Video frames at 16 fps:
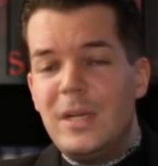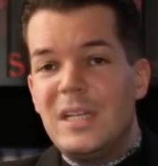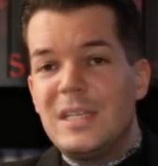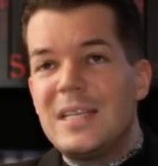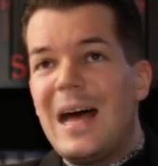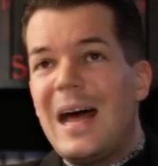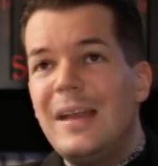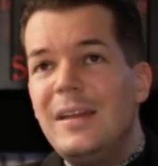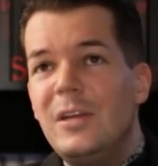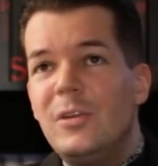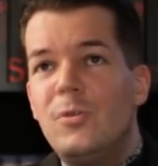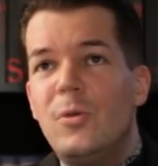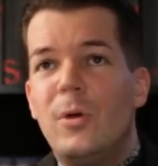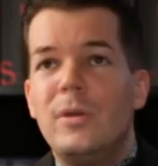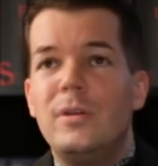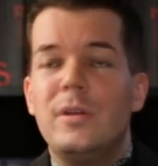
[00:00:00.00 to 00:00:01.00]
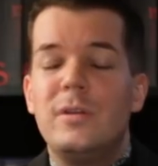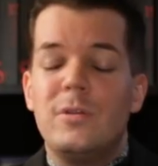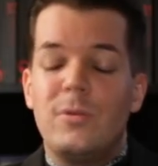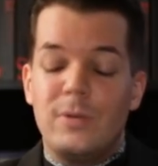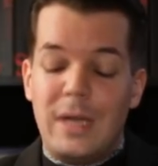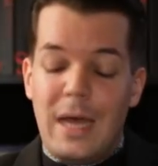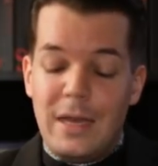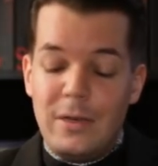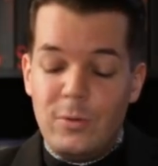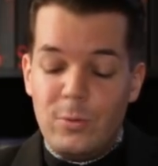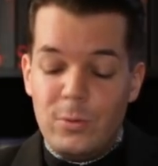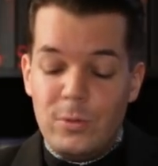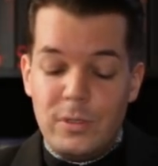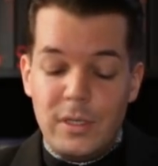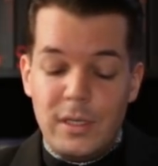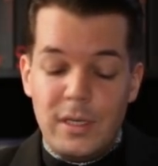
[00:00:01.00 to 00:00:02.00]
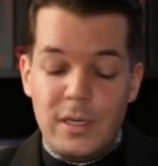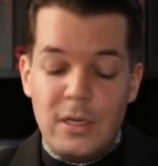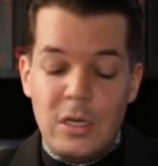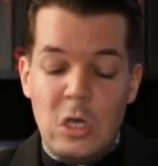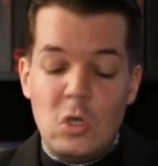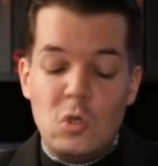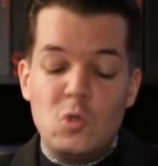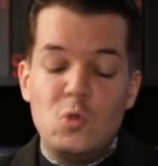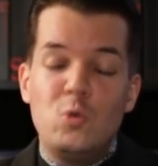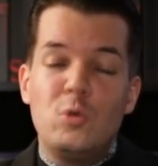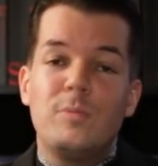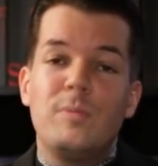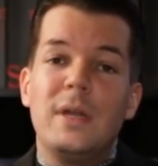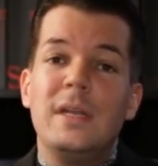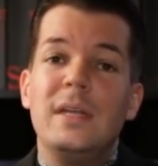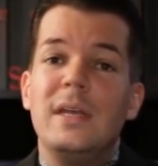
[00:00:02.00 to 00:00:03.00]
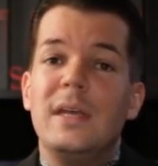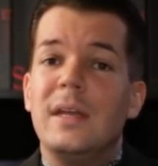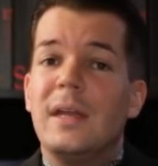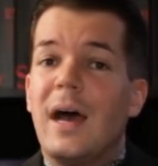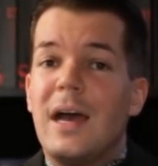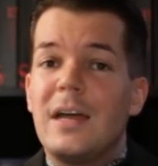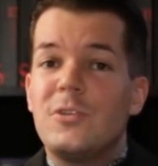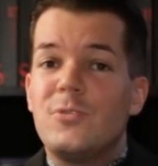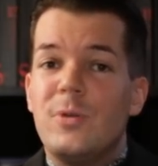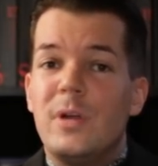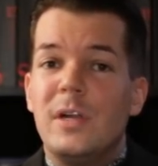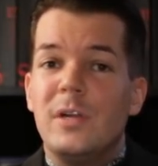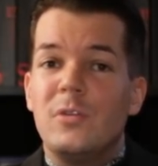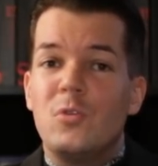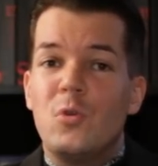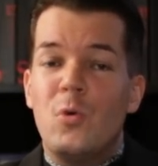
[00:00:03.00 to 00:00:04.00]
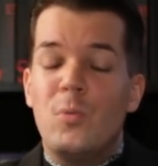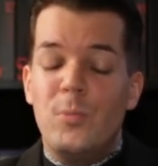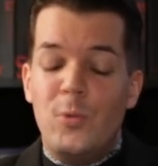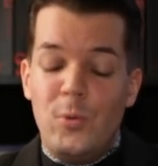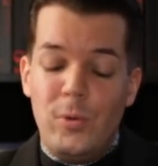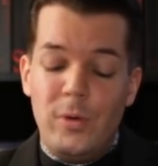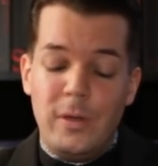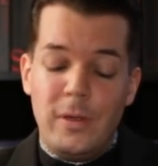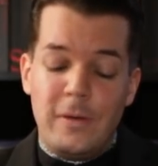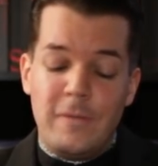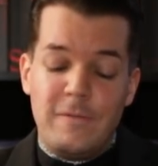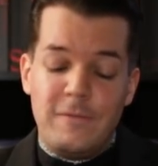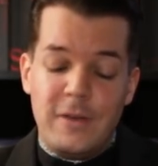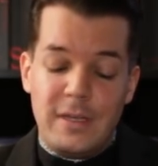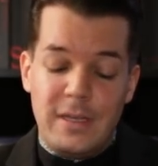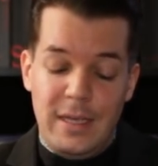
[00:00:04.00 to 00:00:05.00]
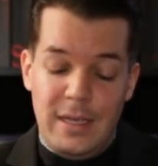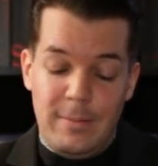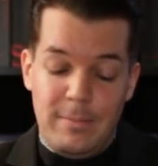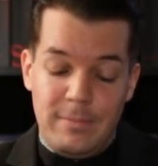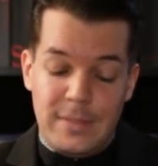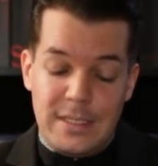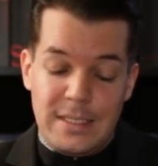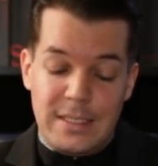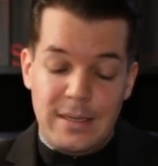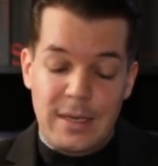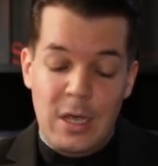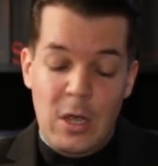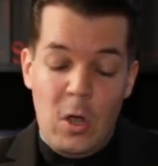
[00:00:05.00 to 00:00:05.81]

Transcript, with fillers: das Angedeutete und Anrüchige sucht man in aktuellen Komödien vergebens